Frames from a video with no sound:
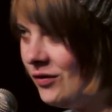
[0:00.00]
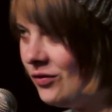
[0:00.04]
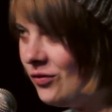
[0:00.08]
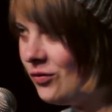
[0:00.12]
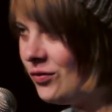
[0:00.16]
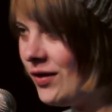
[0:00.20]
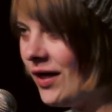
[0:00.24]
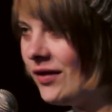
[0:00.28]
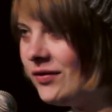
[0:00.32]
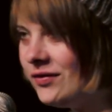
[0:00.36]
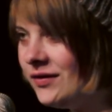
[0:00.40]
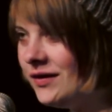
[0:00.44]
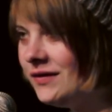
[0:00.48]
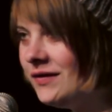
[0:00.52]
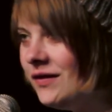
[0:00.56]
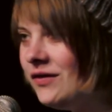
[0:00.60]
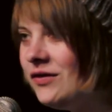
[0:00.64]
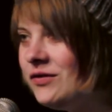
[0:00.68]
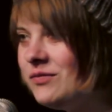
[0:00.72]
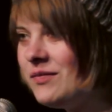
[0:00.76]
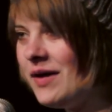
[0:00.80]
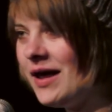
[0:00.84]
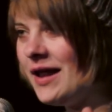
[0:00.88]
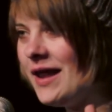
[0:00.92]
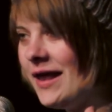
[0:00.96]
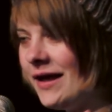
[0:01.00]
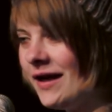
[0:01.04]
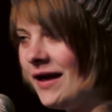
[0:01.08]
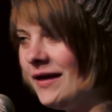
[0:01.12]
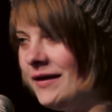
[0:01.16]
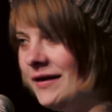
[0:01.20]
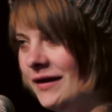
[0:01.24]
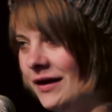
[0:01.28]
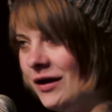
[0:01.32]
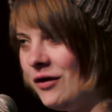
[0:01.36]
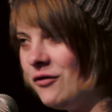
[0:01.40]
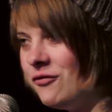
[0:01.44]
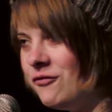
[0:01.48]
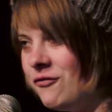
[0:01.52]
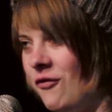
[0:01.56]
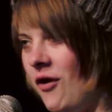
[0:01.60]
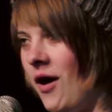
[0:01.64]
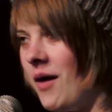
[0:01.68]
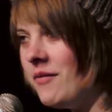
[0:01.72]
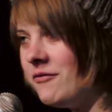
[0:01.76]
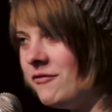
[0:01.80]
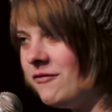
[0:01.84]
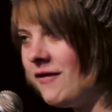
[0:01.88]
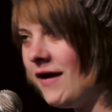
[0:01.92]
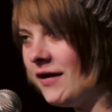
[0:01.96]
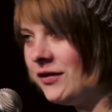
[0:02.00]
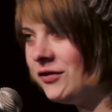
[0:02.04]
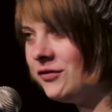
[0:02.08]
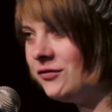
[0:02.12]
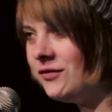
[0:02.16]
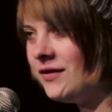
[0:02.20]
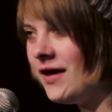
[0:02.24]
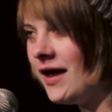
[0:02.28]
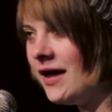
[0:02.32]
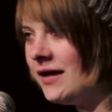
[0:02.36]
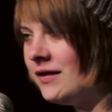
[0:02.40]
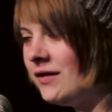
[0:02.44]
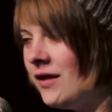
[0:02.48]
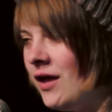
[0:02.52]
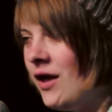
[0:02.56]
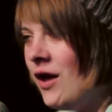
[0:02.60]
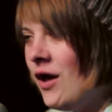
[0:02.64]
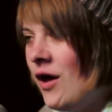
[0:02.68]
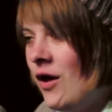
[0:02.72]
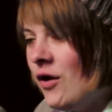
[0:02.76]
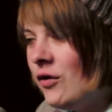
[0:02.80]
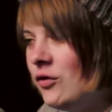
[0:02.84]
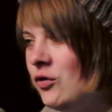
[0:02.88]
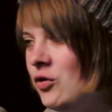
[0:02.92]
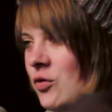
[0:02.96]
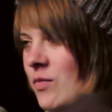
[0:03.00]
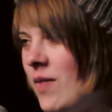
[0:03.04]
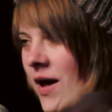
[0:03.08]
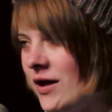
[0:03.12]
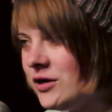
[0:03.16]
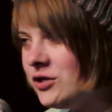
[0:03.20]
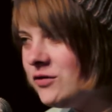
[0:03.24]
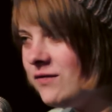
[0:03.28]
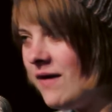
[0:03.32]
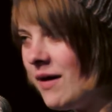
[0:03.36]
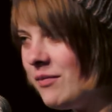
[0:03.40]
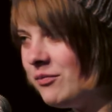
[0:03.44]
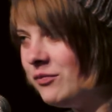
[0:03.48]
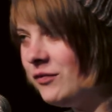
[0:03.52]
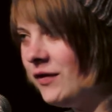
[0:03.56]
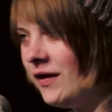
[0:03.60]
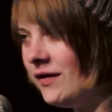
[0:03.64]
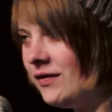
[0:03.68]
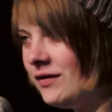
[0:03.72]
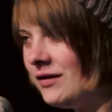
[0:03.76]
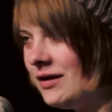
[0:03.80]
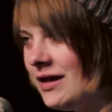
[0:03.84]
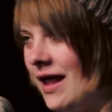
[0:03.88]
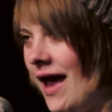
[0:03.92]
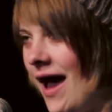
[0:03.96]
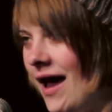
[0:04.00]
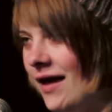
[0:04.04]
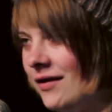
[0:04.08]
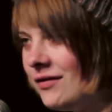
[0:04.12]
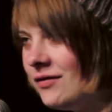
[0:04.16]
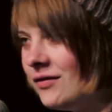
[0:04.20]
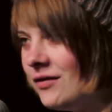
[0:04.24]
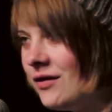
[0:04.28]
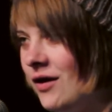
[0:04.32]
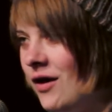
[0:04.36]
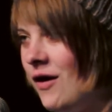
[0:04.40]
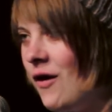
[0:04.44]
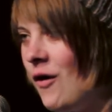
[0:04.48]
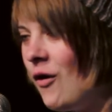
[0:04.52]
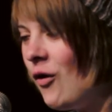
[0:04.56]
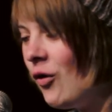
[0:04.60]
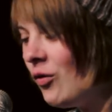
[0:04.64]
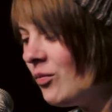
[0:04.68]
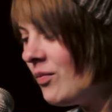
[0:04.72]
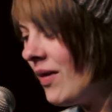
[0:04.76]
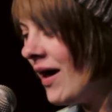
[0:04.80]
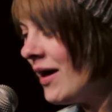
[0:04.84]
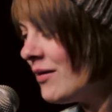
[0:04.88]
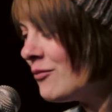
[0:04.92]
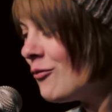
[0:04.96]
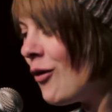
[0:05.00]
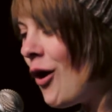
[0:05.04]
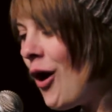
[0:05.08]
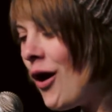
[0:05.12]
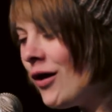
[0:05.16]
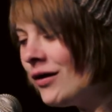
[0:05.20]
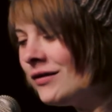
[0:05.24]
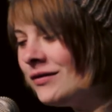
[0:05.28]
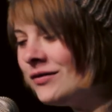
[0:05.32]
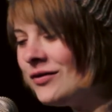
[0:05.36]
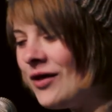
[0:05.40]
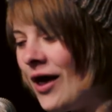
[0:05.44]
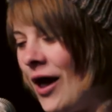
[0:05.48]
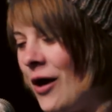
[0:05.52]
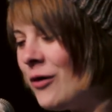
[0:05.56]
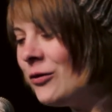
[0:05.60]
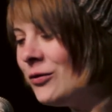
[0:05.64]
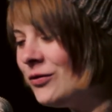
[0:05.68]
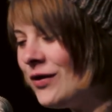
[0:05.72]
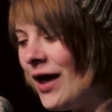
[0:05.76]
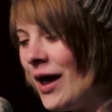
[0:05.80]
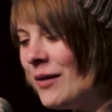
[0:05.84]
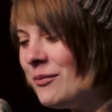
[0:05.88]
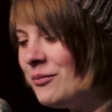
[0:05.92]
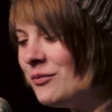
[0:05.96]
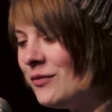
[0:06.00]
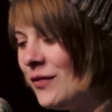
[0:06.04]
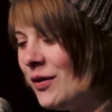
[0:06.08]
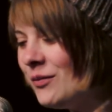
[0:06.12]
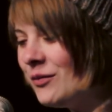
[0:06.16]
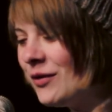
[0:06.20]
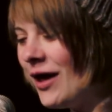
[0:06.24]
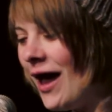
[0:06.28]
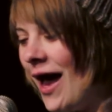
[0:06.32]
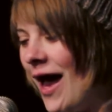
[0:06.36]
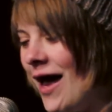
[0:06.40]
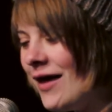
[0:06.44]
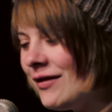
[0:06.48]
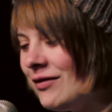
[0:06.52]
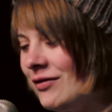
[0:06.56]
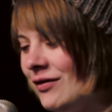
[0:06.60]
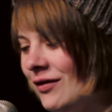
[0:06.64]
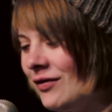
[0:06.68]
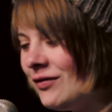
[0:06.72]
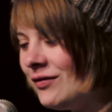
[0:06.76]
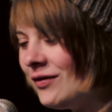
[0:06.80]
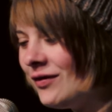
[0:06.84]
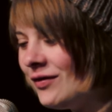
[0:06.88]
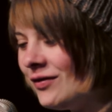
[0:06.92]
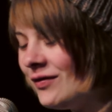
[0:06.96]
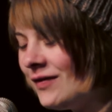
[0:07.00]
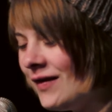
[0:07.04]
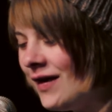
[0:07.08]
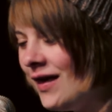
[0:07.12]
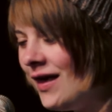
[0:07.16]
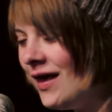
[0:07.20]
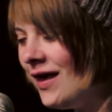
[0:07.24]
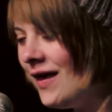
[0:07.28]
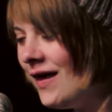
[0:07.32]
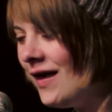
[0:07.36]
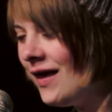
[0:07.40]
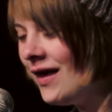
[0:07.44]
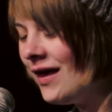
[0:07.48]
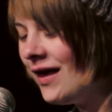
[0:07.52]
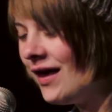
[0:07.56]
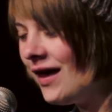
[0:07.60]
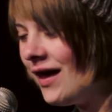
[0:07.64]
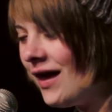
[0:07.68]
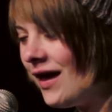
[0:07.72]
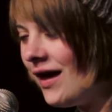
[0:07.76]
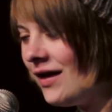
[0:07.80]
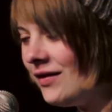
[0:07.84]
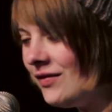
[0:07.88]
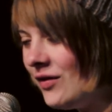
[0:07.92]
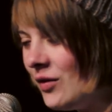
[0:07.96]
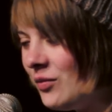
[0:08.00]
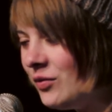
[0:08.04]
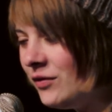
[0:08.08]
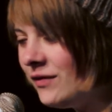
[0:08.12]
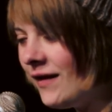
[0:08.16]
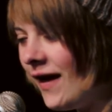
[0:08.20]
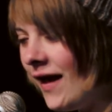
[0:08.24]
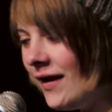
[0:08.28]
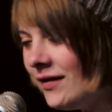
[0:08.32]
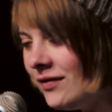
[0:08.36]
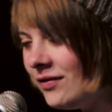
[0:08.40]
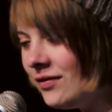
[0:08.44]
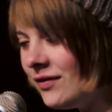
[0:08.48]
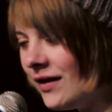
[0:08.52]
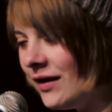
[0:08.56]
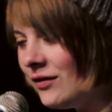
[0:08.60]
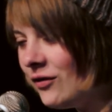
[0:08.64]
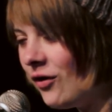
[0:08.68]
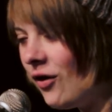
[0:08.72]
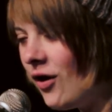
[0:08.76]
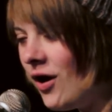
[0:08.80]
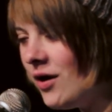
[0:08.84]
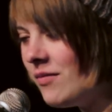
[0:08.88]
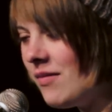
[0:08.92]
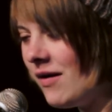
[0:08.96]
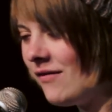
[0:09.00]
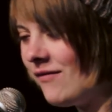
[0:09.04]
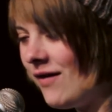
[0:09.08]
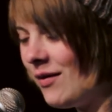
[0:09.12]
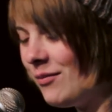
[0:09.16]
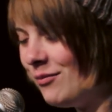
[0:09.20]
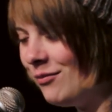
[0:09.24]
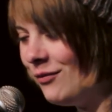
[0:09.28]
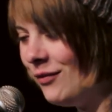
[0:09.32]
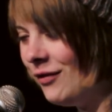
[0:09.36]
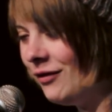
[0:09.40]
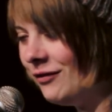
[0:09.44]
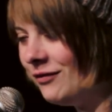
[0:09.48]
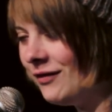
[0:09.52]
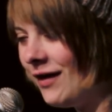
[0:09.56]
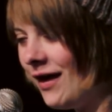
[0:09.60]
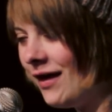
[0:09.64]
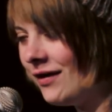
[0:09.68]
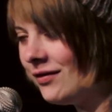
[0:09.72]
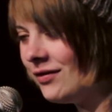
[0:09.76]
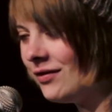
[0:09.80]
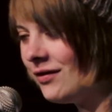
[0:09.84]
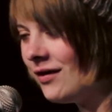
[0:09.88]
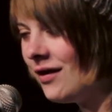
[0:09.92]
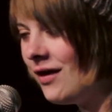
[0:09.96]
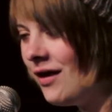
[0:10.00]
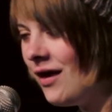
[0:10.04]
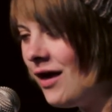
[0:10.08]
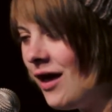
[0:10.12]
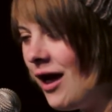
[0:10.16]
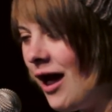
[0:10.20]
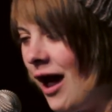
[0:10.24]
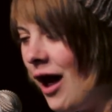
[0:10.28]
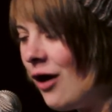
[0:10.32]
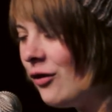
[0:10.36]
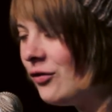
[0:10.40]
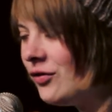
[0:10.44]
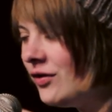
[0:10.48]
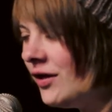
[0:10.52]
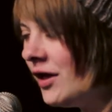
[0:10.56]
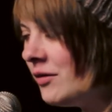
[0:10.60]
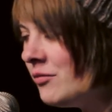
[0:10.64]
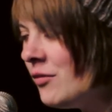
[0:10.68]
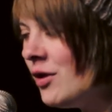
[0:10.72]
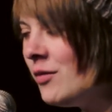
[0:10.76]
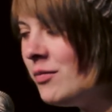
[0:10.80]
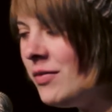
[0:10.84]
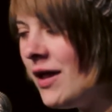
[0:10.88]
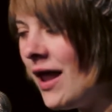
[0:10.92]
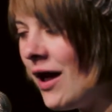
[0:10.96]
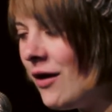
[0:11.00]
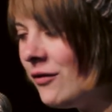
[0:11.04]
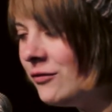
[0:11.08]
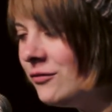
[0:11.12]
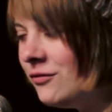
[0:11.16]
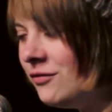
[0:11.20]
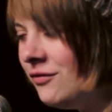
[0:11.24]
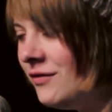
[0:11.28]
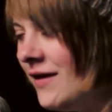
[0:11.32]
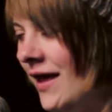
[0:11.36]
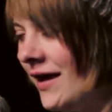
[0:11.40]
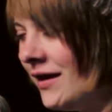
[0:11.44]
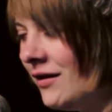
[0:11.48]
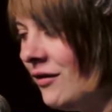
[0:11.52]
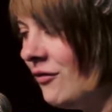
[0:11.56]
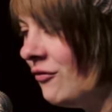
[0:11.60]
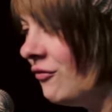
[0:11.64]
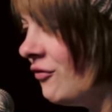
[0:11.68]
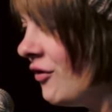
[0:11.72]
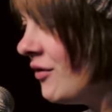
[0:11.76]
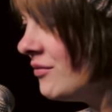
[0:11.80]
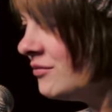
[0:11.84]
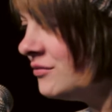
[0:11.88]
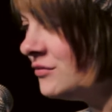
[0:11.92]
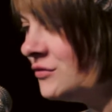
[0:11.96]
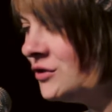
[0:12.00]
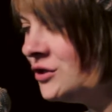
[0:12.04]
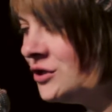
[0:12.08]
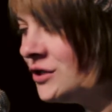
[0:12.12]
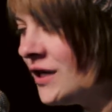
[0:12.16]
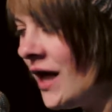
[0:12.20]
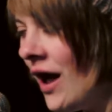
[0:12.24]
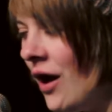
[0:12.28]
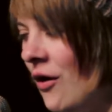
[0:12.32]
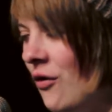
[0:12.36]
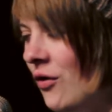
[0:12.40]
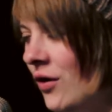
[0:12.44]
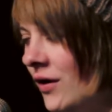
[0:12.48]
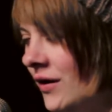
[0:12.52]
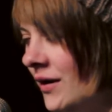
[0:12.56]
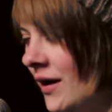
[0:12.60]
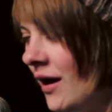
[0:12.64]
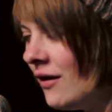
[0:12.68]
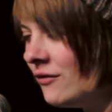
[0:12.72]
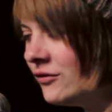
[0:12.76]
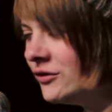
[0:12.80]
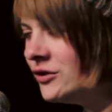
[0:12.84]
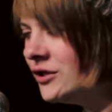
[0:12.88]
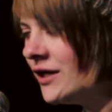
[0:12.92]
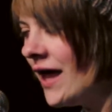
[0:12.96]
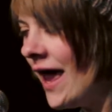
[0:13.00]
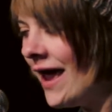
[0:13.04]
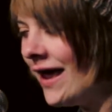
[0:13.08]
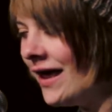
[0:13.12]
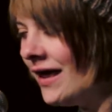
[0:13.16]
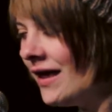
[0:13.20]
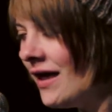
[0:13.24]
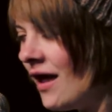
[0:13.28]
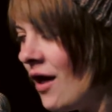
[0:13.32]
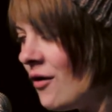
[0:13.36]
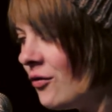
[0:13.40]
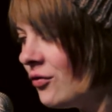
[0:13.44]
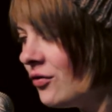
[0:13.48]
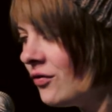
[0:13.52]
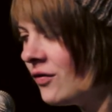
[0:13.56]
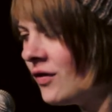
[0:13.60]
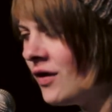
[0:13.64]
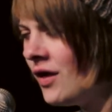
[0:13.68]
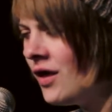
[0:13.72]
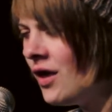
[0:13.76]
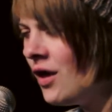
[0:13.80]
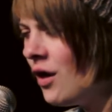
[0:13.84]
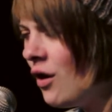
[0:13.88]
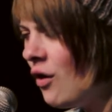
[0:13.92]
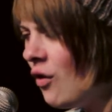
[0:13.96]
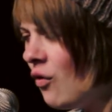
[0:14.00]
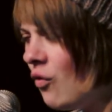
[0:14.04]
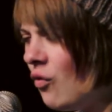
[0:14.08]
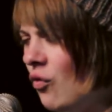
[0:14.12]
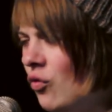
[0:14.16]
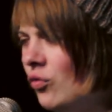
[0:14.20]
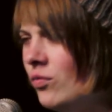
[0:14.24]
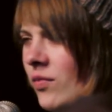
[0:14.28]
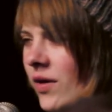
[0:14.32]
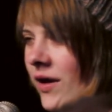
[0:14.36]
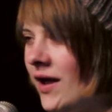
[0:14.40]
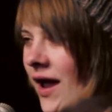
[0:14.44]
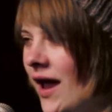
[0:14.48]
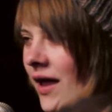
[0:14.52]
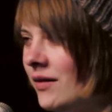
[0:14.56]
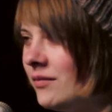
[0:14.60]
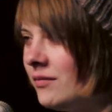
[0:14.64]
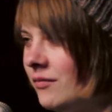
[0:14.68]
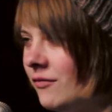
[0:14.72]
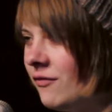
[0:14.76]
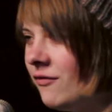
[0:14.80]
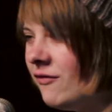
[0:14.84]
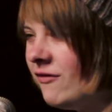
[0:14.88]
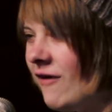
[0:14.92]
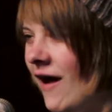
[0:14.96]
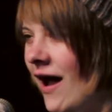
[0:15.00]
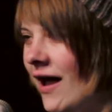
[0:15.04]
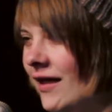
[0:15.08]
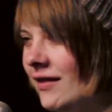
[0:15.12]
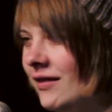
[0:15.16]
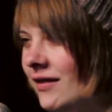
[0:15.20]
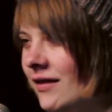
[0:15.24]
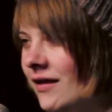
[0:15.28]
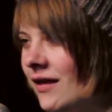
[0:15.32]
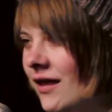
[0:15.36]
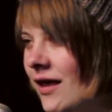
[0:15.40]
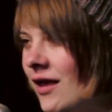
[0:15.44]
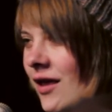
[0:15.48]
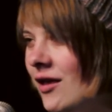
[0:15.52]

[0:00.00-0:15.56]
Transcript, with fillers: sodass sie nicht mehr länger ihre Form fasst wie ein überschwappendes Glas. Und beim Morgentautappen im Gras ist es als ob ich einst ein Räuberwappen besaß. Aus himmelblauen Flecken, vom Straucheln auf Strecken, aus unbekannten Pfaden.